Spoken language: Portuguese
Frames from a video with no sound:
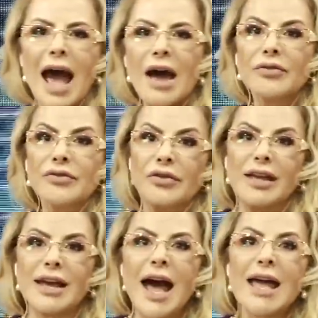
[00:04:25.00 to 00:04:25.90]

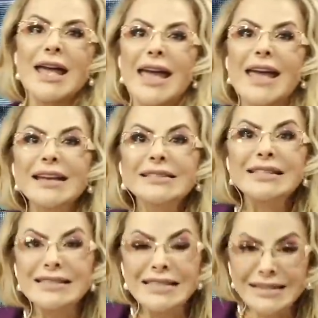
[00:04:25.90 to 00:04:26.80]
havia
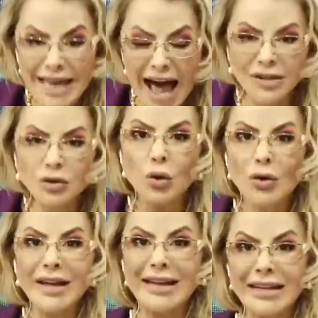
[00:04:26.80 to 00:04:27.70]
ensinado
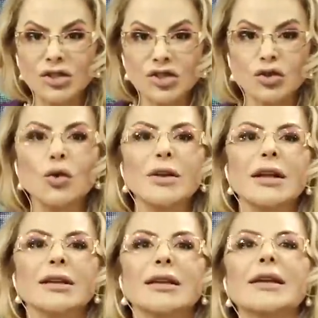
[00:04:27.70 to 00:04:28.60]
isso
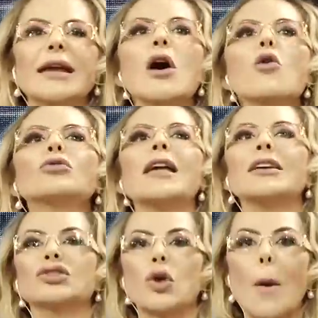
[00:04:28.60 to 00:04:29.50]
que eu
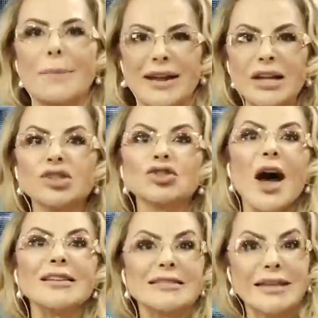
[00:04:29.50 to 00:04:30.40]
descobri
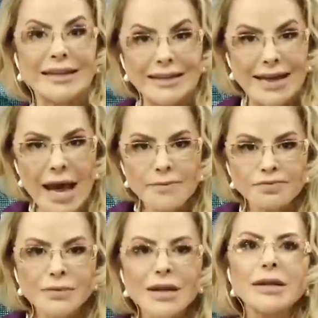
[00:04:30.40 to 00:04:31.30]
sozinha,
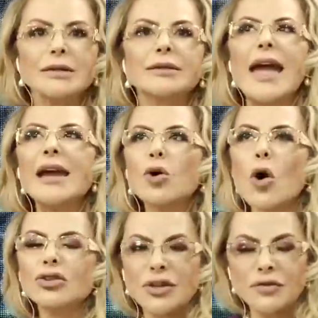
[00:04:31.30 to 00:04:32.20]

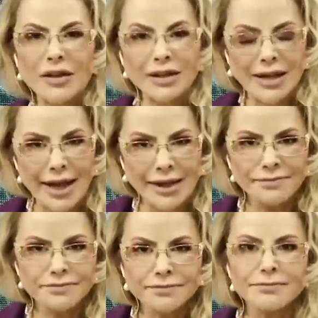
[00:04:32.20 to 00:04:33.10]

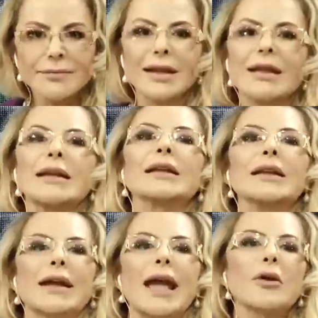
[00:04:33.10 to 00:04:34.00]
decodifiquei,
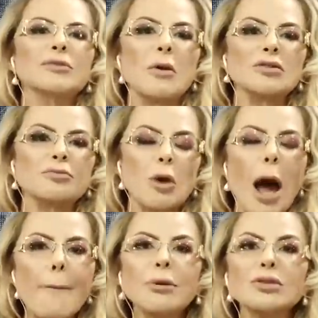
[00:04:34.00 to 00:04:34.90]
criei os meus
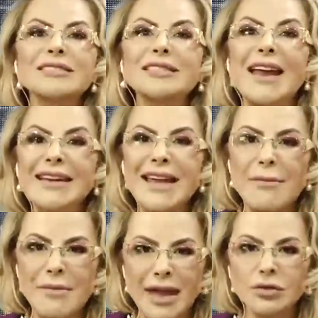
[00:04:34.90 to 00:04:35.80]
próprios
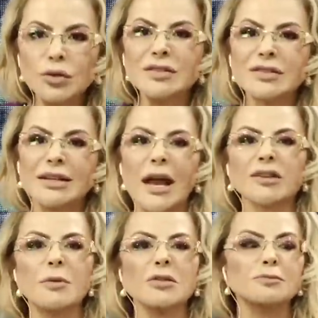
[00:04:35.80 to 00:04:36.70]
treinamentos, criei
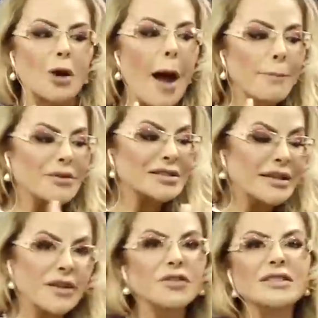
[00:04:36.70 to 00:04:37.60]
os meus próprios
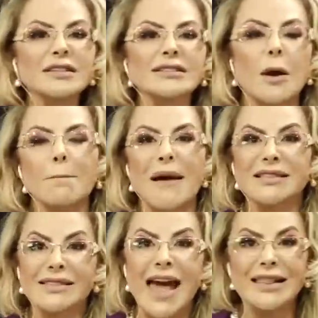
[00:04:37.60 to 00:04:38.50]
livros que são
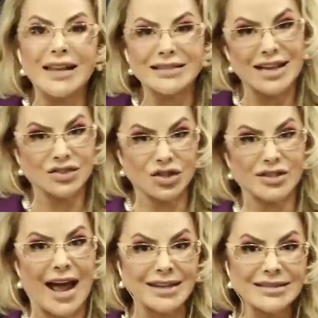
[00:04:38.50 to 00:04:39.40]
best-sellers
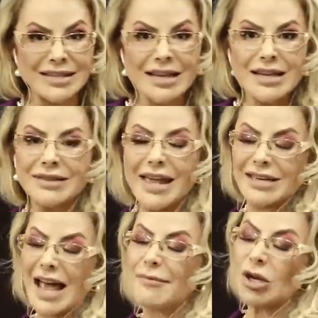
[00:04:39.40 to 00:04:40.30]
nacionais,
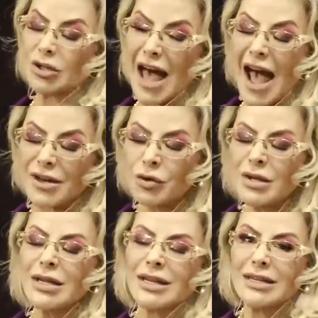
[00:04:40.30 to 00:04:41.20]
DNA Milionário
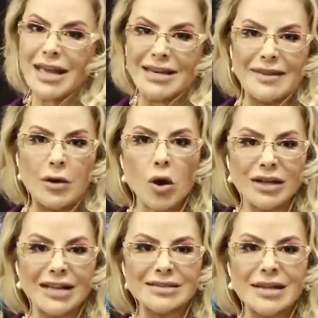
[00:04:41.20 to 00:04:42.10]
e DNA da
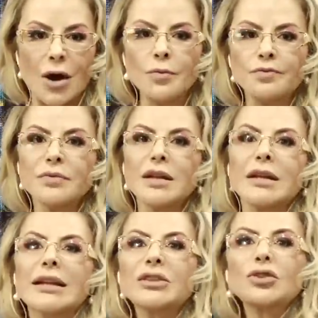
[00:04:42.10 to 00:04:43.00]
Cocriação,
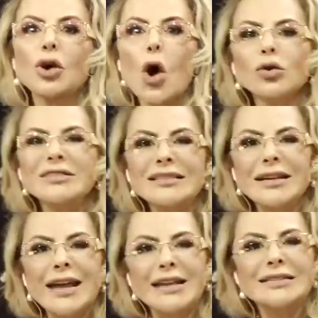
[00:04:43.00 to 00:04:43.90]
e trouxe
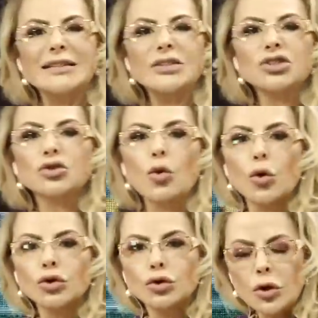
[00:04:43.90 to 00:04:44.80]
esse
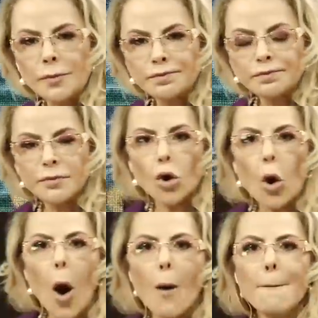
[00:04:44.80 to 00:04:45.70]
estudo
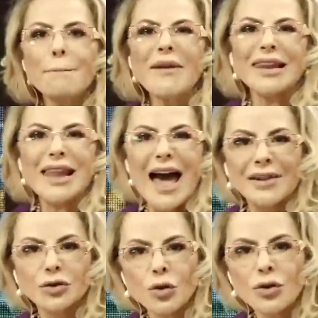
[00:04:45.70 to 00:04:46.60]

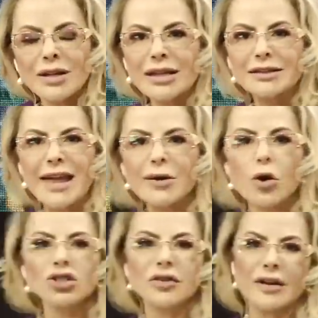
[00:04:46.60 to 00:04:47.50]
compilado e
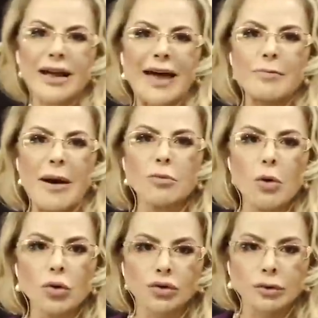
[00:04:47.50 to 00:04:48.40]
decodificado para o
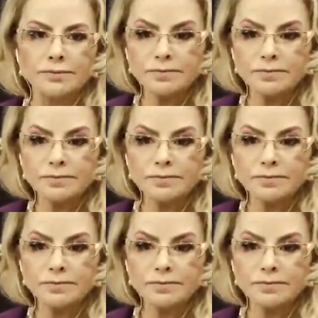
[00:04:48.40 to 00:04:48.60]
mundo.